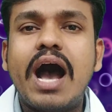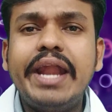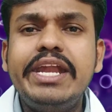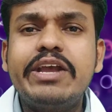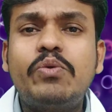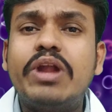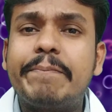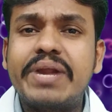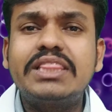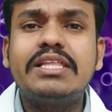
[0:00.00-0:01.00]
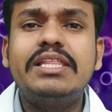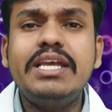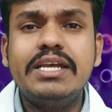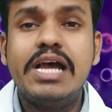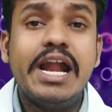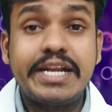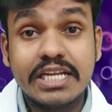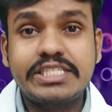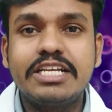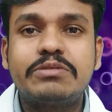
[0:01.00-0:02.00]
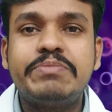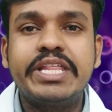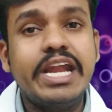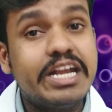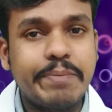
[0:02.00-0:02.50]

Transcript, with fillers: అన్ని కూడా ప్రతిదీ టెస్టింగ్స్ మీదనే